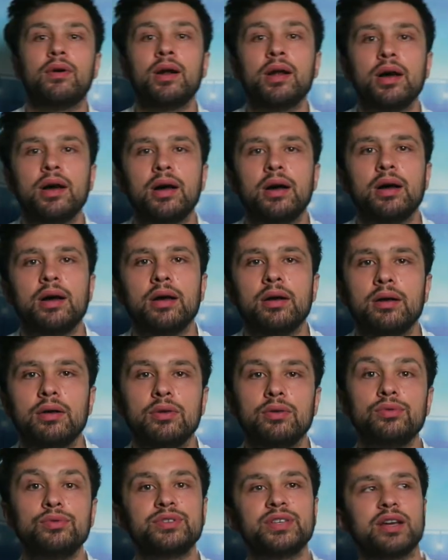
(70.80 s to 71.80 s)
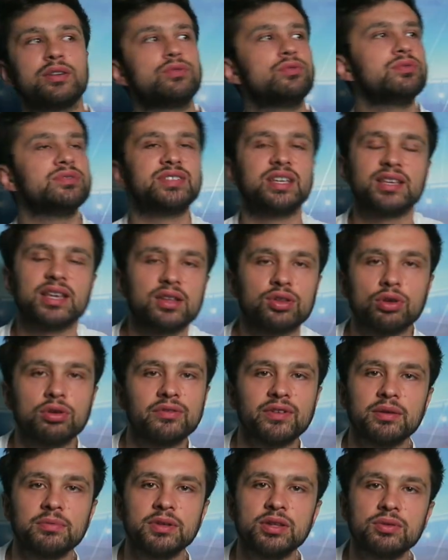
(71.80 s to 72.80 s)
Voilà, euh, Lukaku c'est
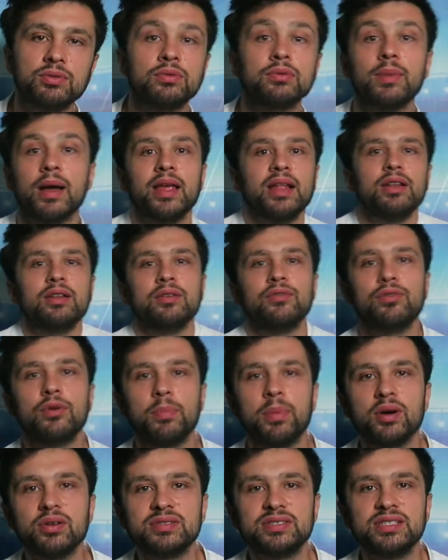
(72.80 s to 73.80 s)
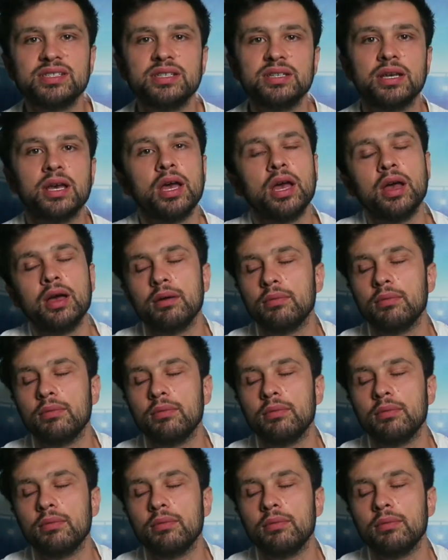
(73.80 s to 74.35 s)
80 millions, bah il le vaut pas aussi.